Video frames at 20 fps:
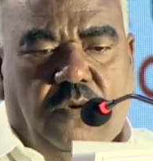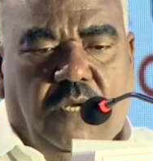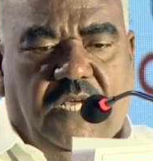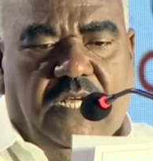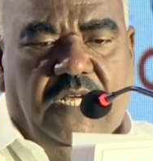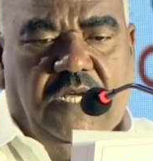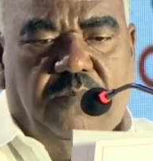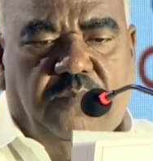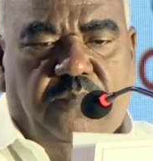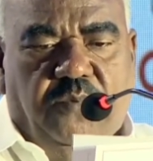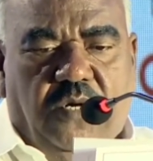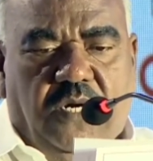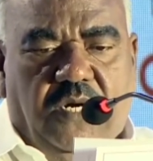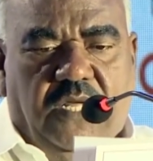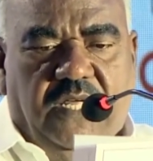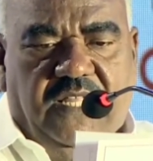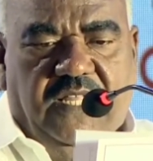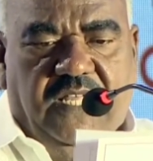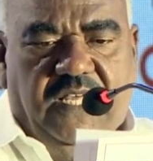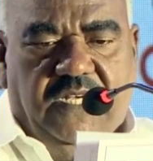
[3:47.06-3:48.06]
உலக
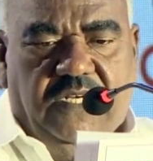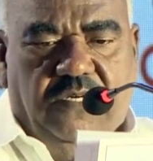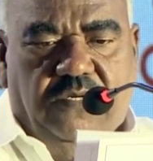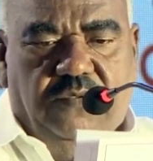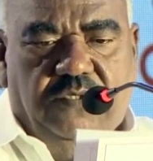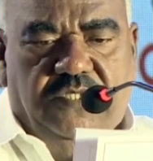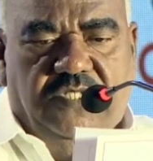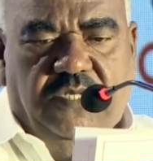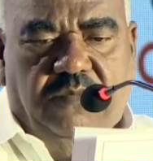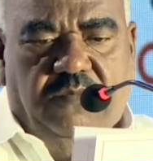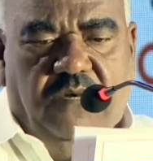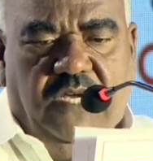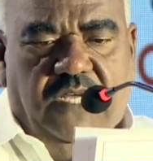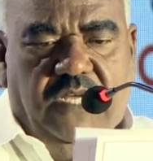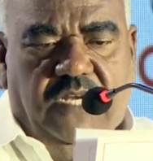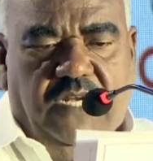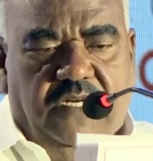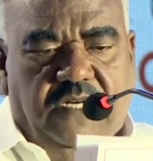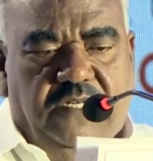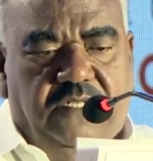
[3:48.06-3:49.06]
பொருளாதார உச்சி
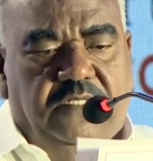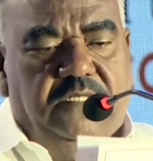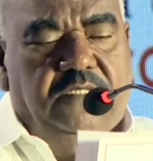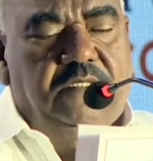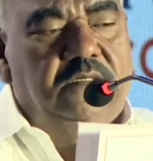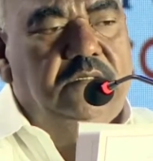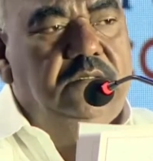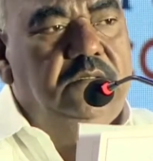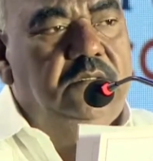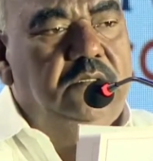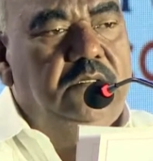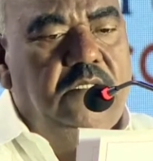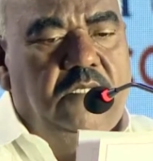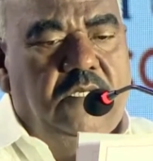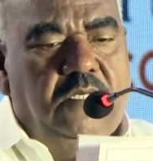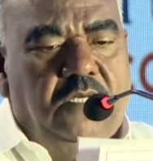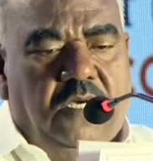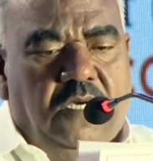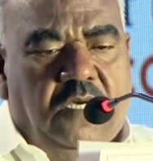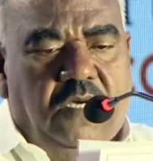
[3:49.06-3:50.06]
மாநாடு
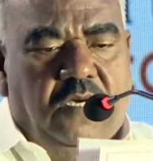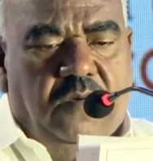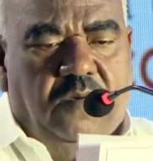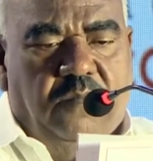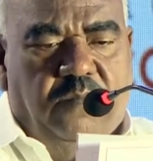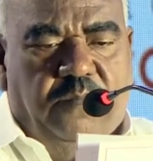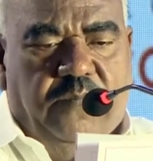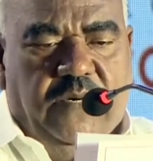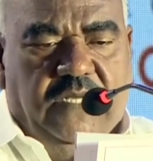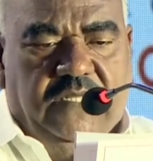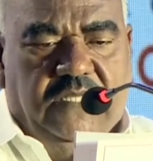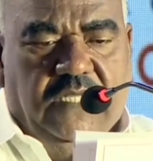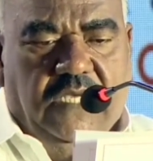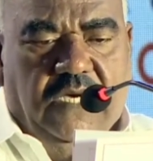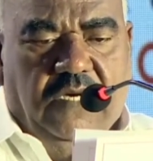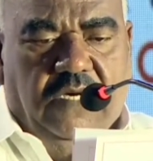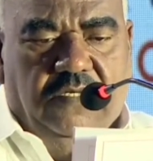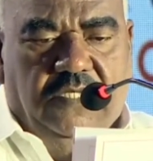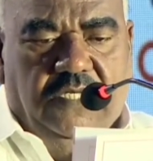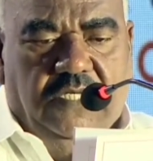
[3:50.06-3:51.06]

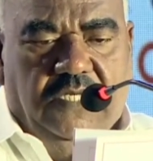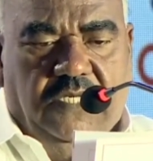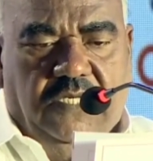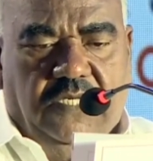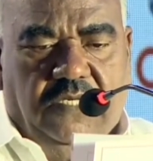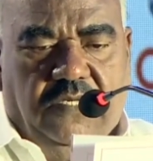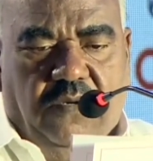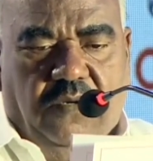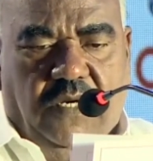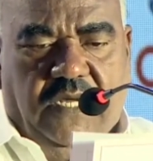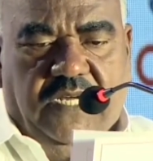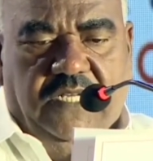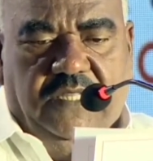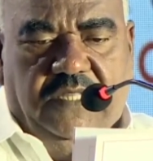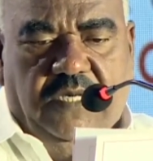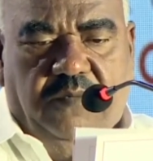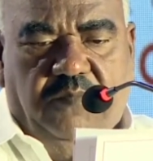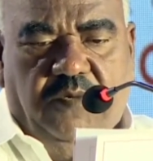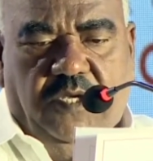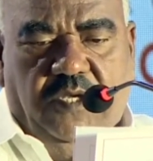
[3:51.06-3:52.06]
பத்தாவது உலக
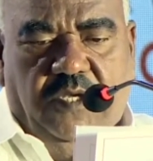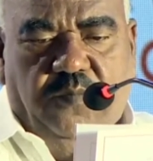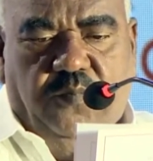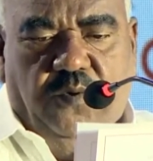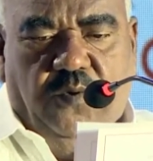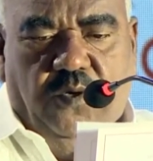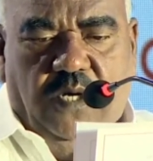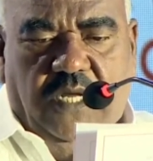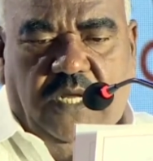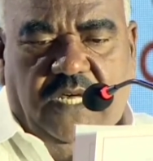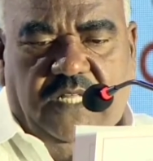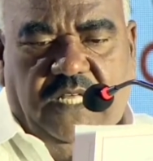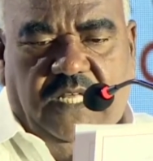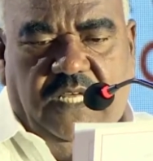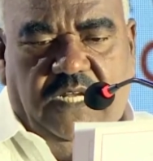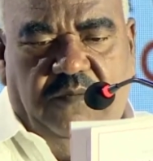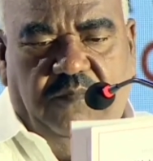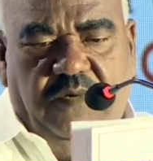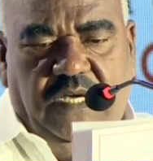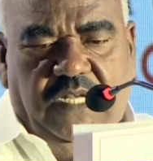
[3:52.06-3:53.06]
தமிழர்
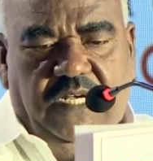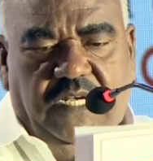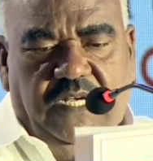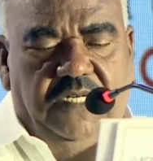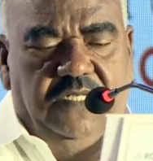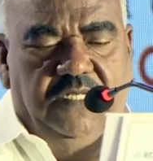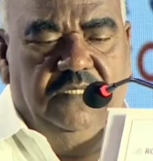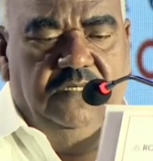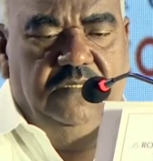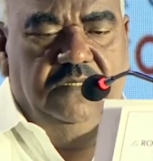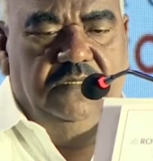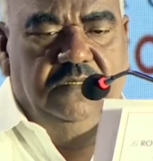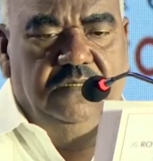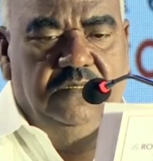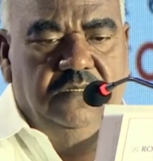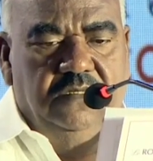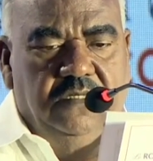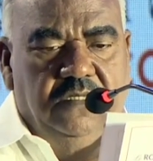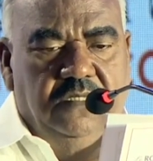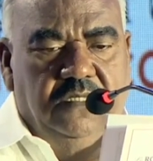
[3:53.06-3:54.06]
பொருளாதார மாநாடு
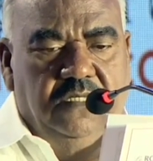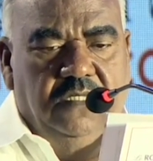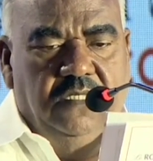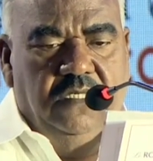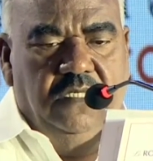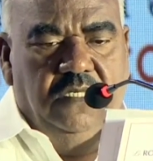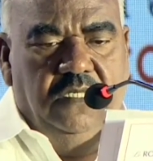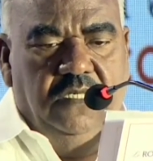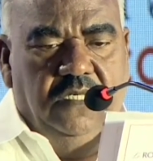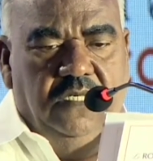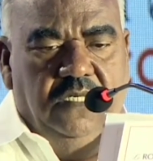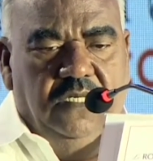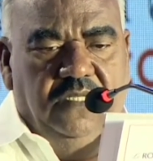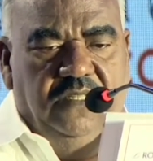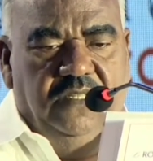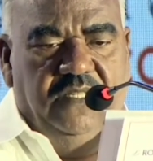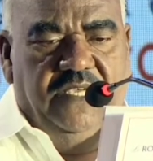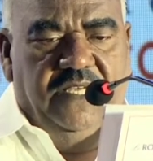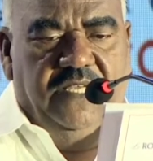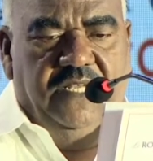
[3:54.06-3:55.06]

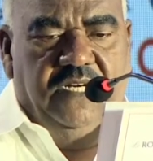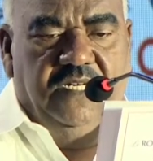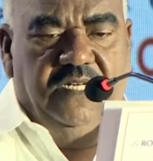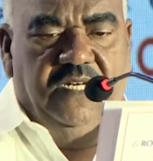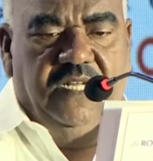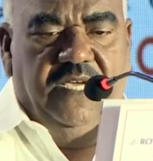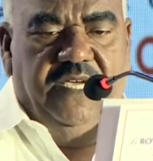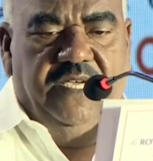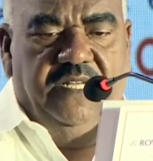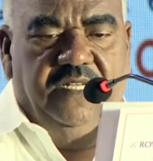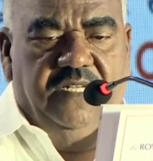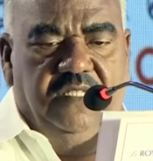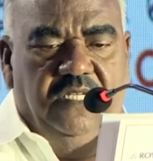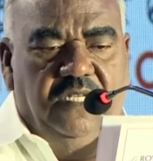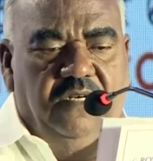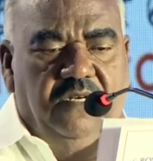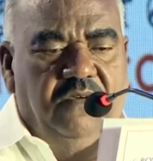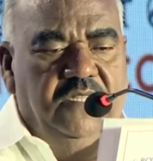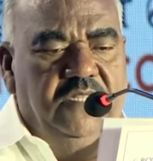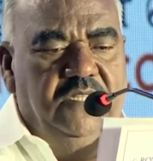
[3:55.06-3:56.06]
இந்த இரண்டாயிரத்தி
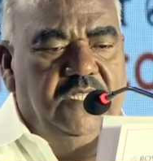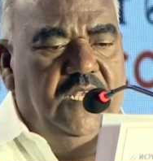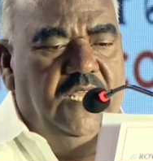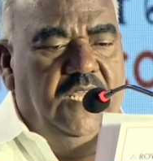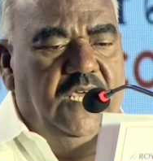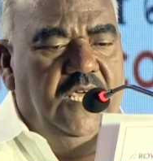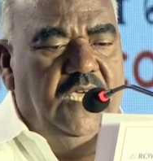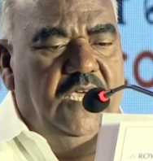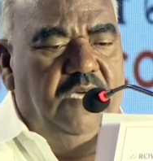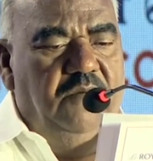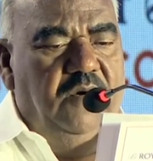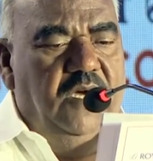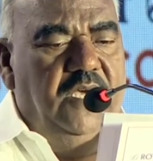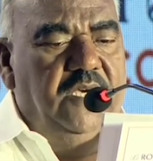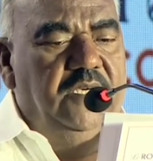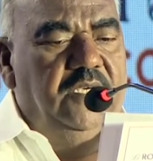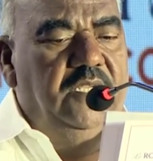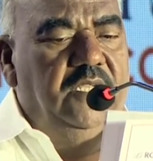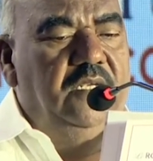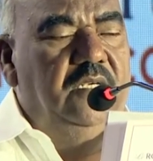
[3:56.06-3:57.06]
இருபத்தி நாலாம்
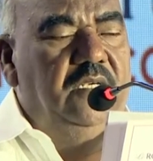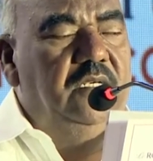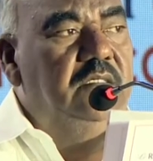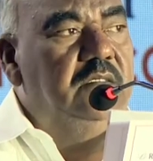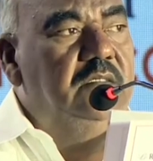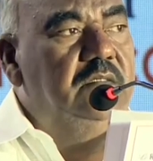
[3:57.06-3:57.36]
ஆண்டில்